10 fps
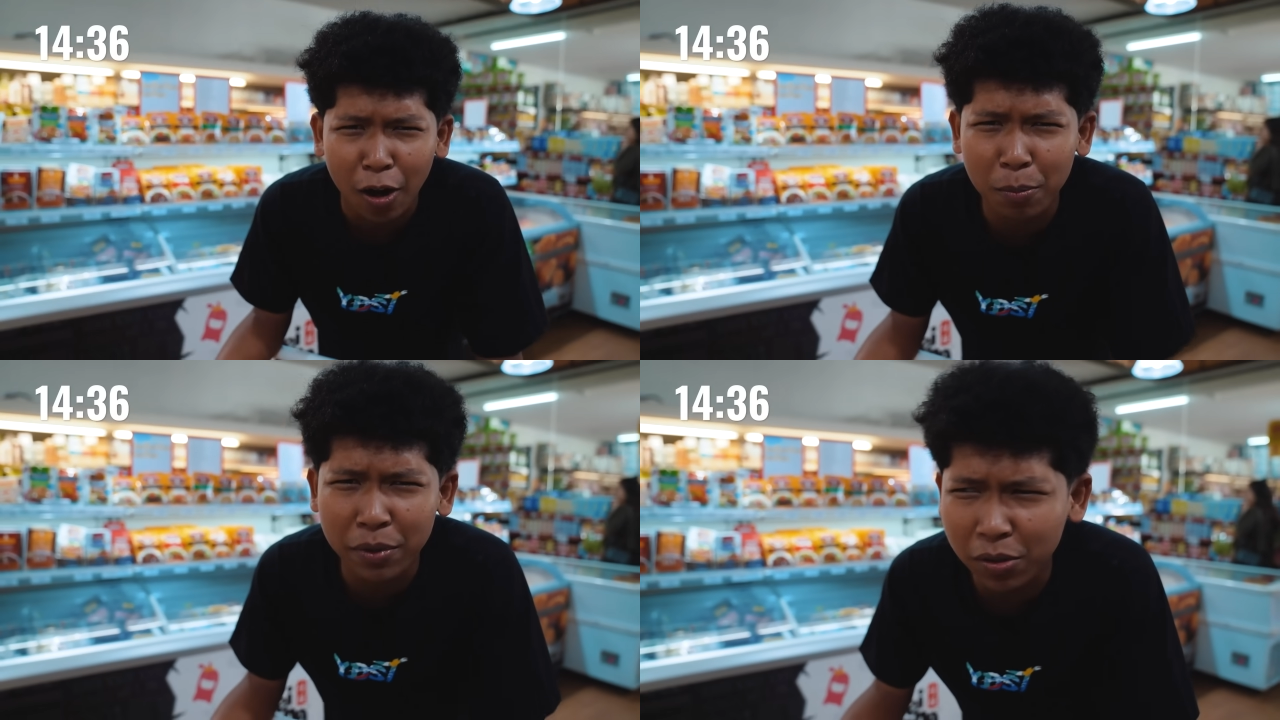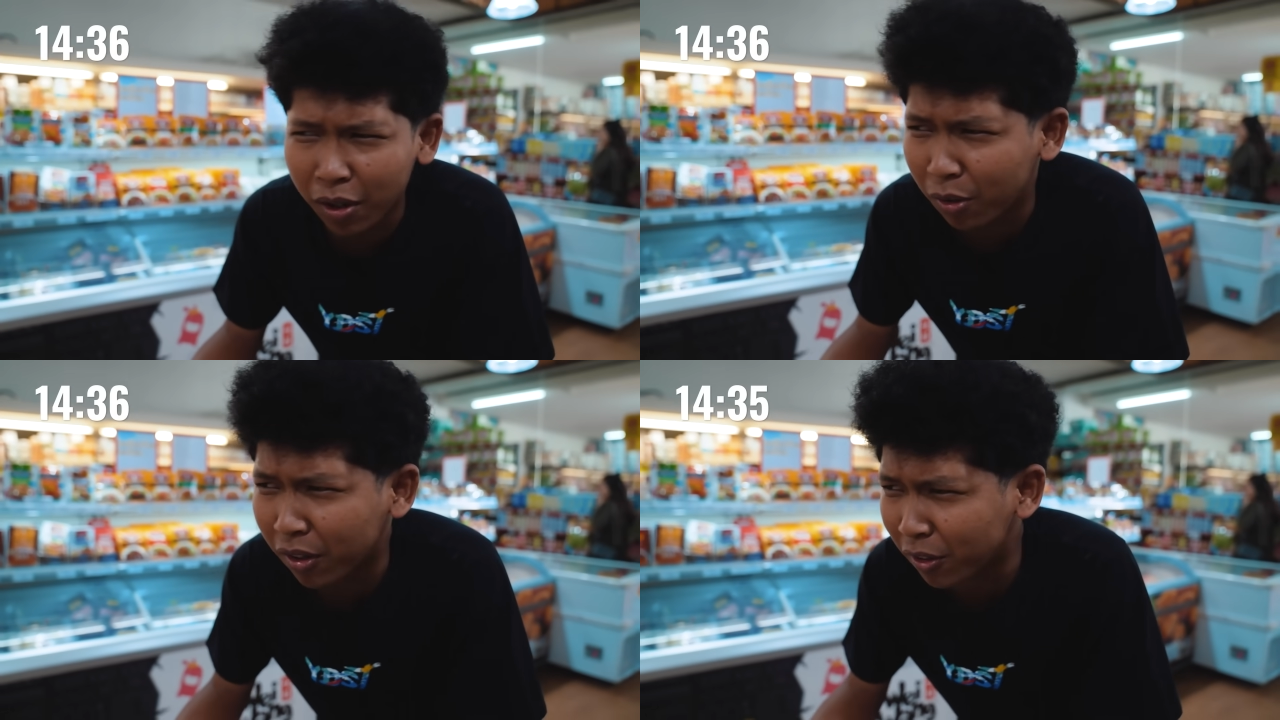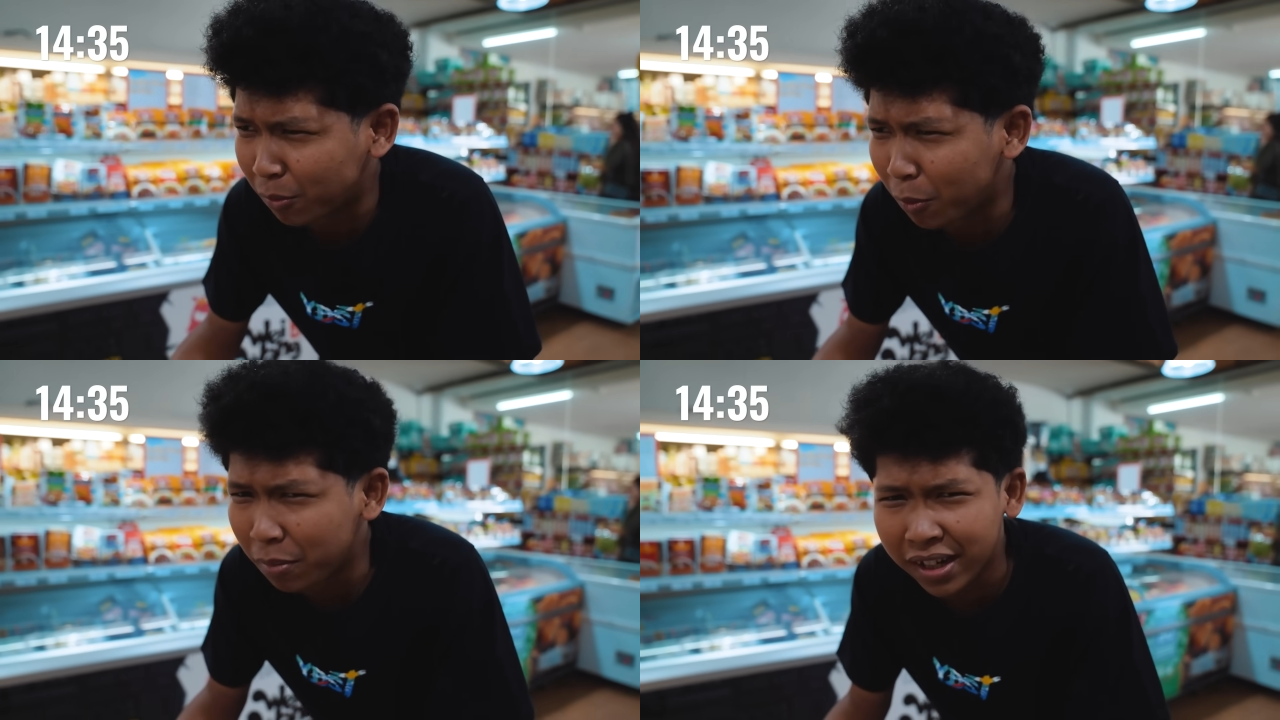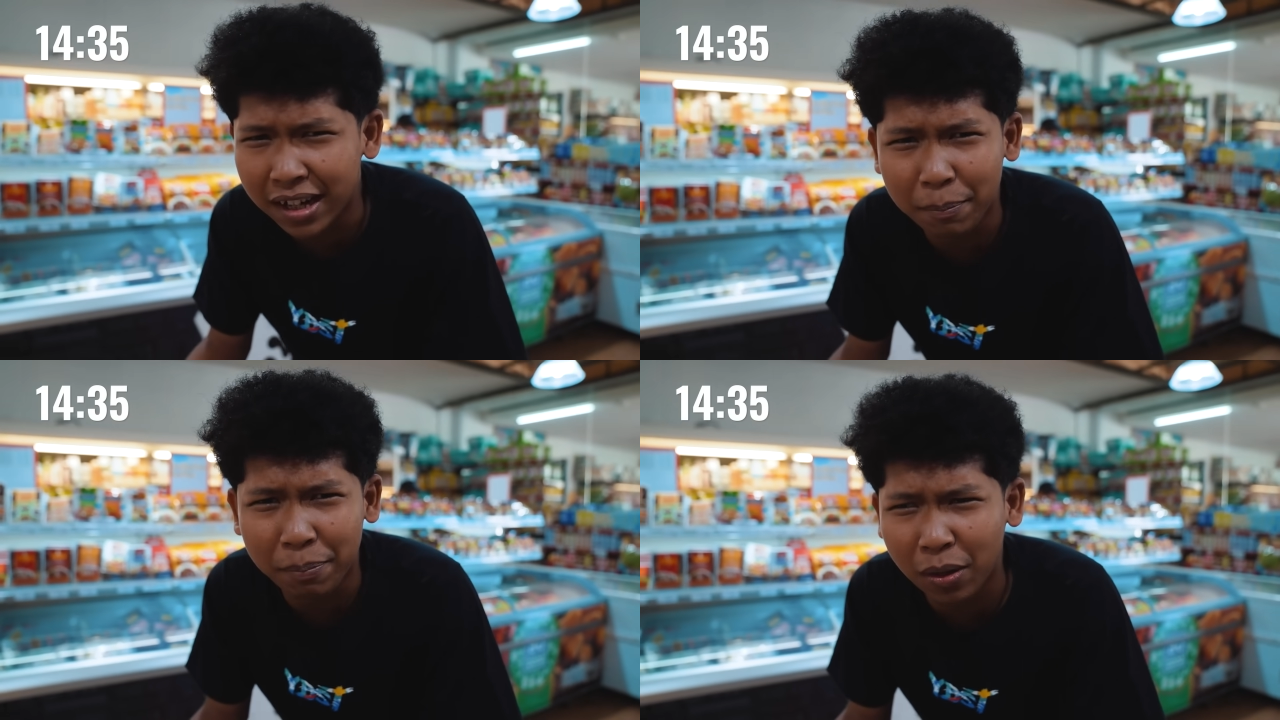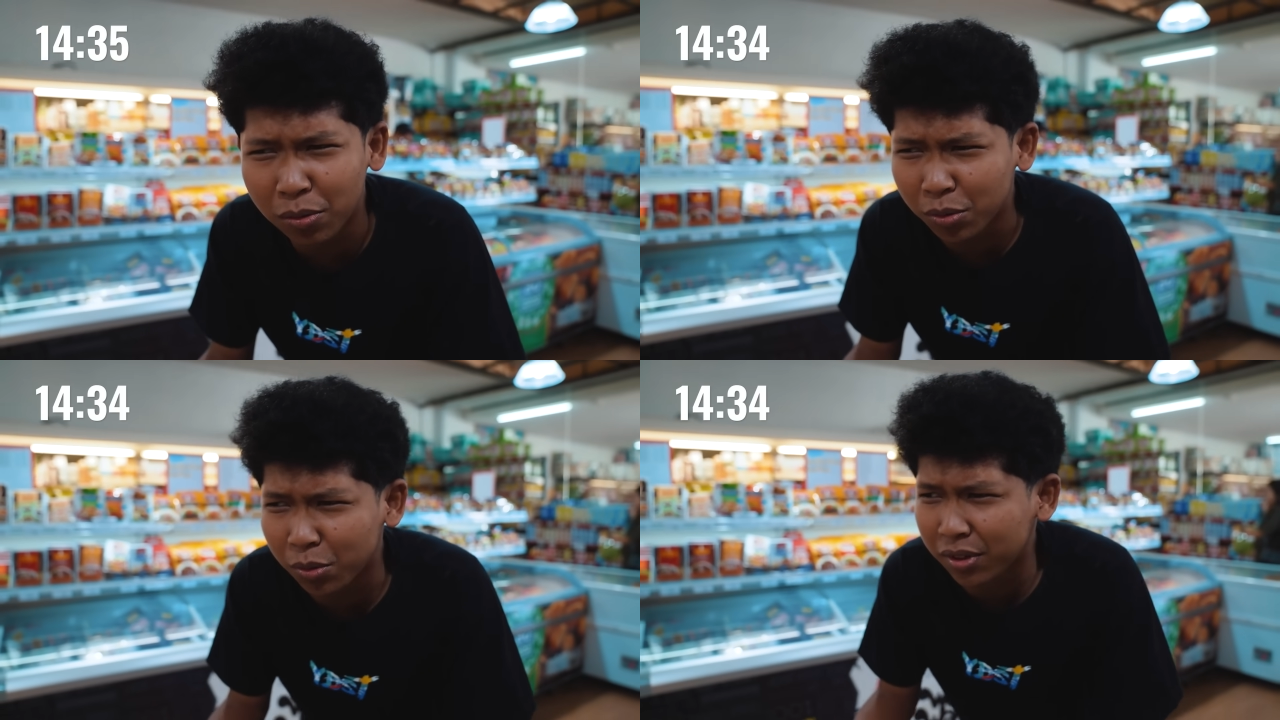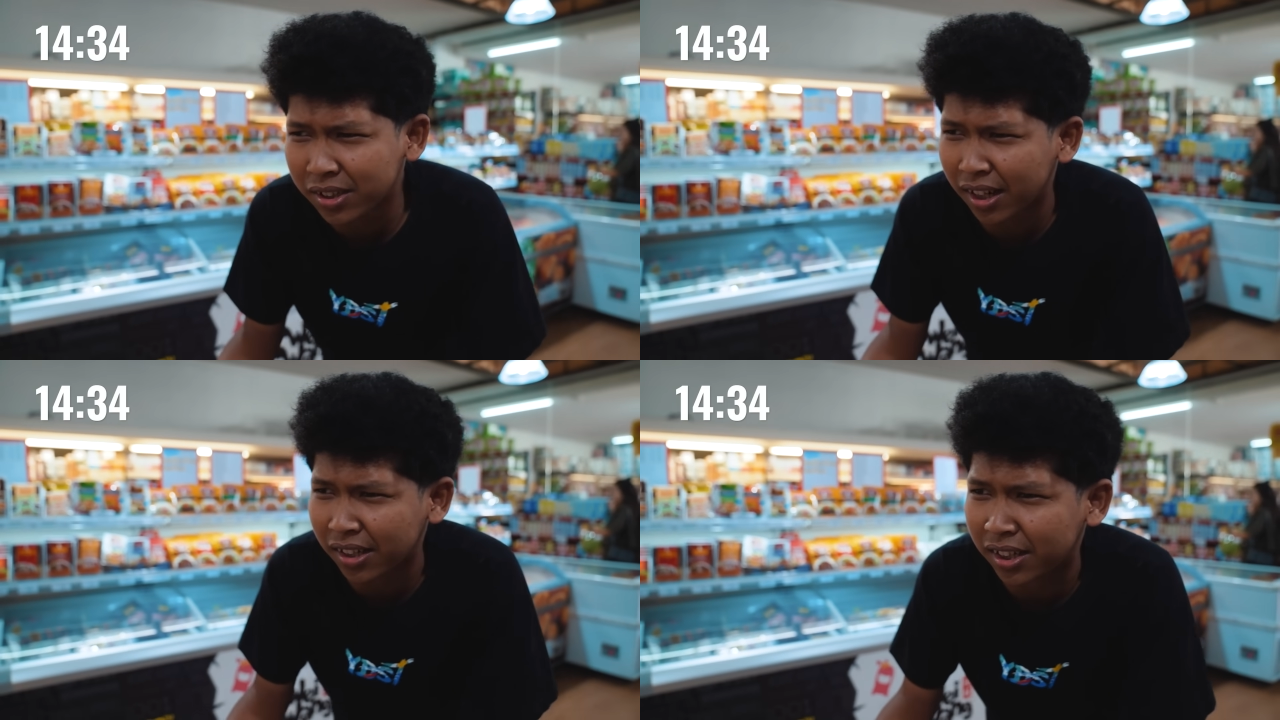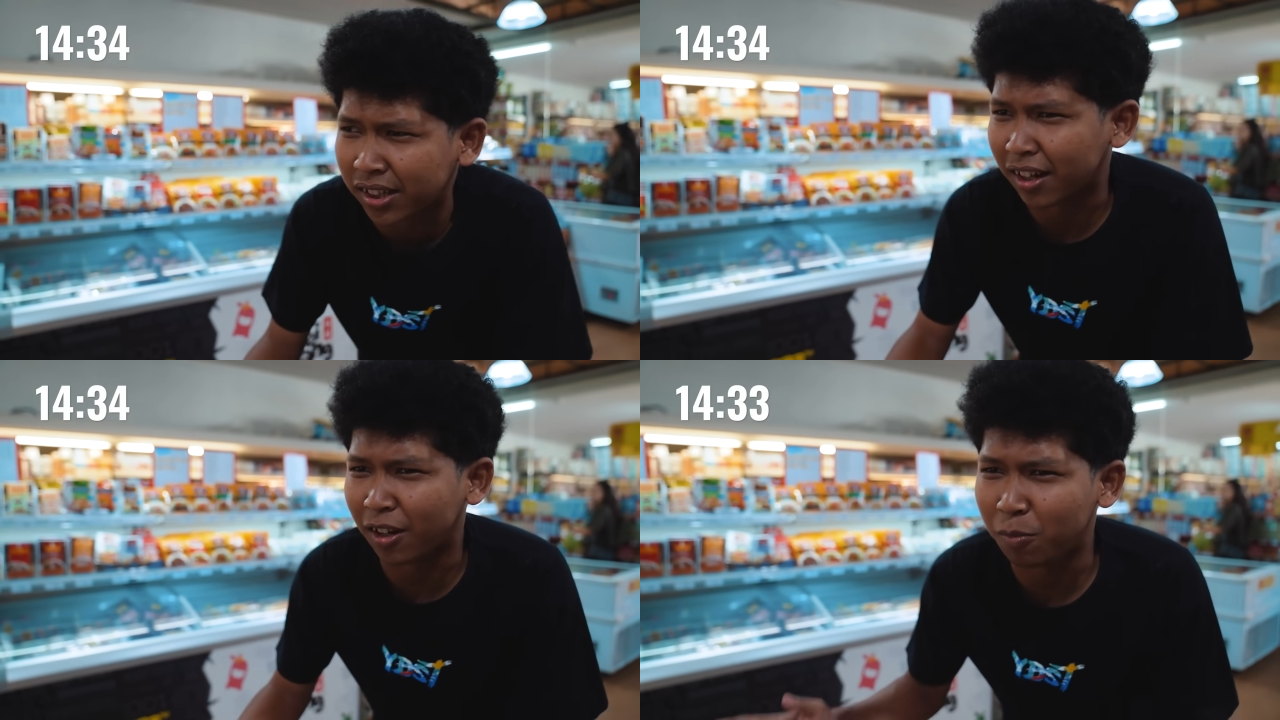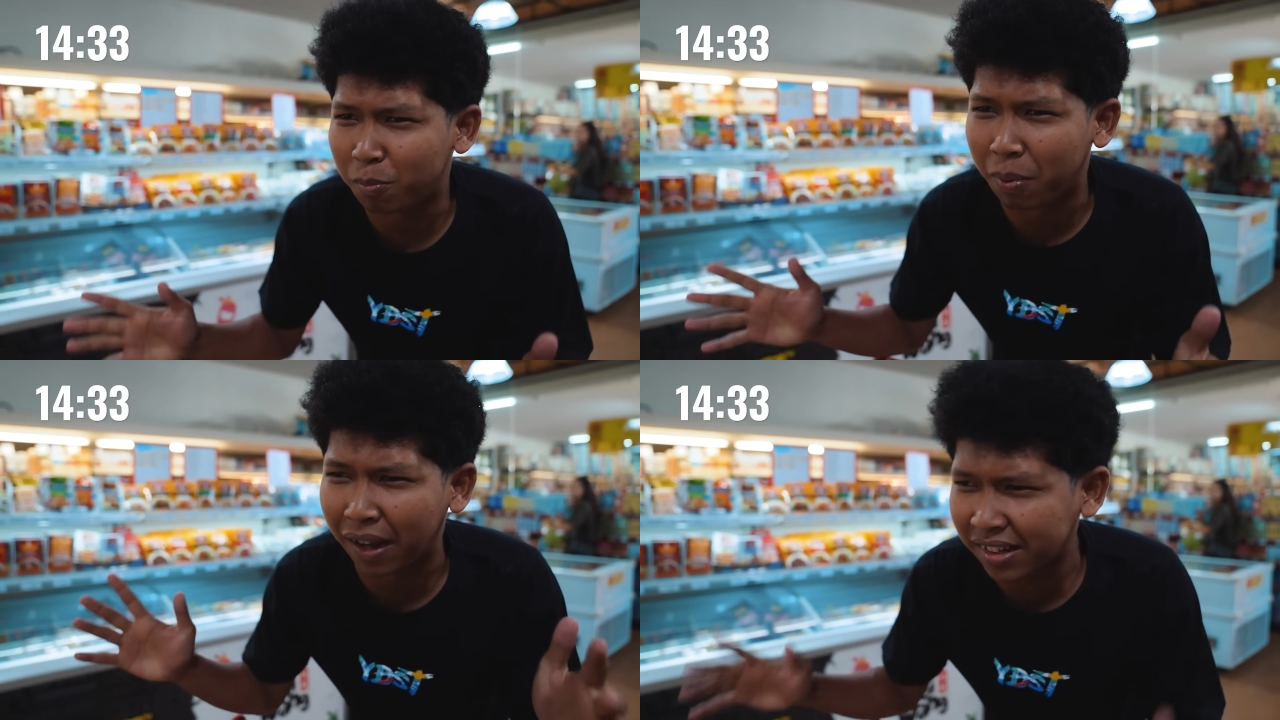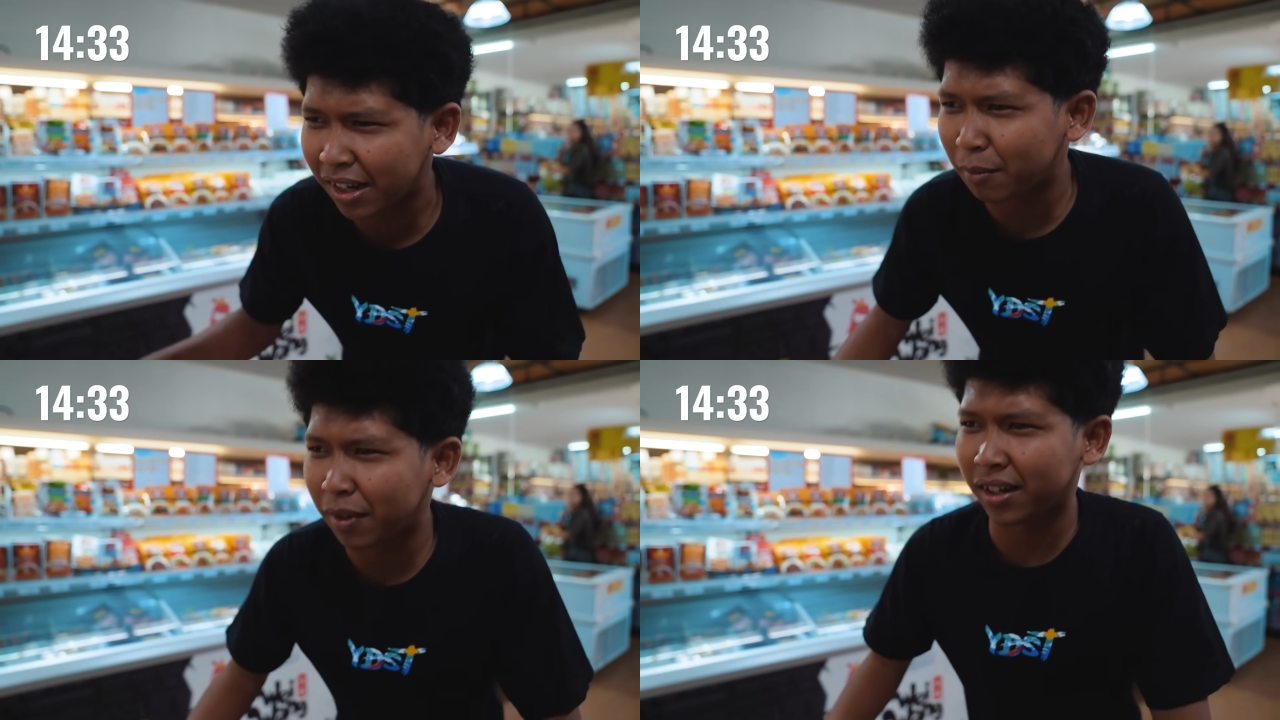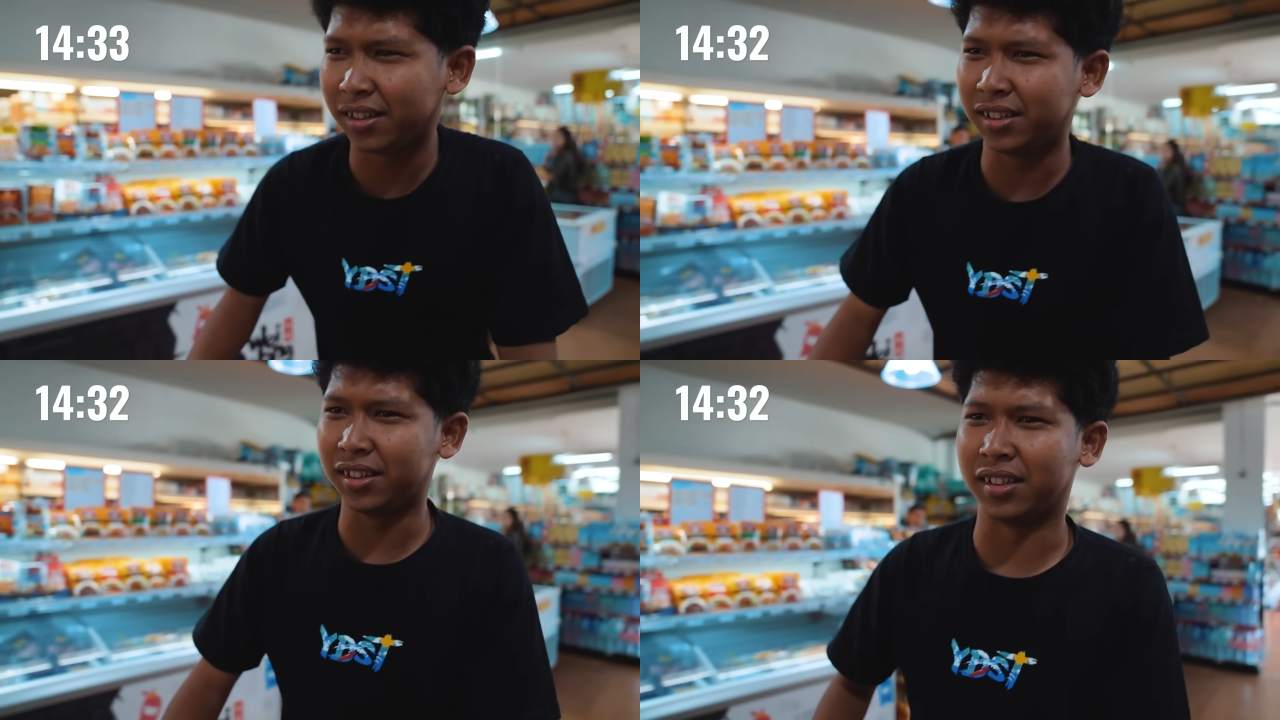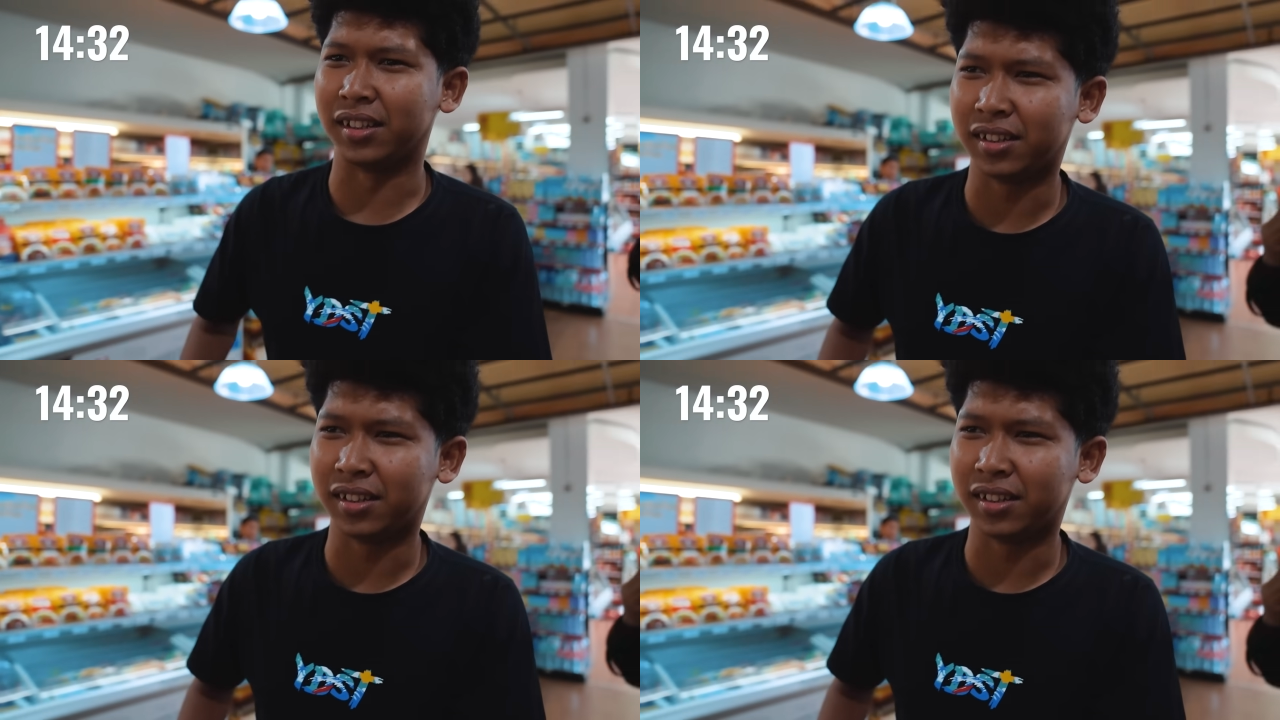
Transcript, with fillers: aku bingung aku tahu mau beliin apa untuk Yudis guys terlalu banyak barang di sini